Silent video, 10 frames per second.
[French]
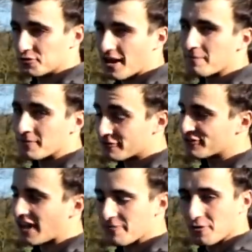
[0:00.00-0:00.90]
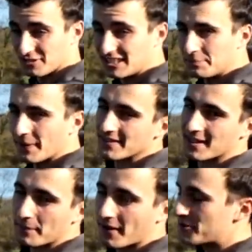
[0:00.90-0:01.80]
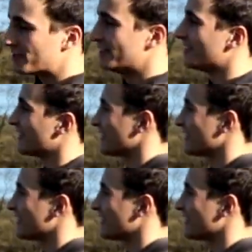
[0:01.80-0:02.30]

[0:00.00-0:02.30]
une arme vraiment hyper sympa à utiliser.